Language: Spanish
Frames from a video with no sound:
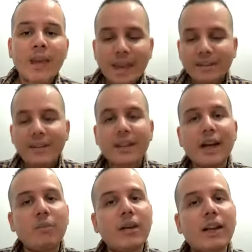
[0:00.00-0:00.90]
Esa,
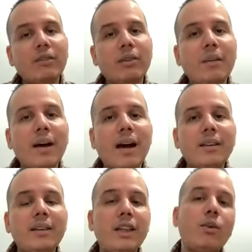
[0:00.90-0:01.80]
digamos, es la zona más
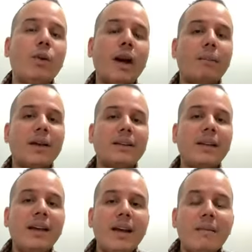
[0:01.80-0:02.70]
antigua, la
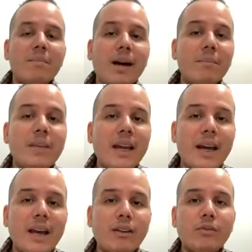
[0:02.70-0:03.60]
parte más
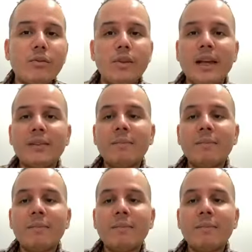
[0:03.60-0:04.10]
vieja de la ciudad.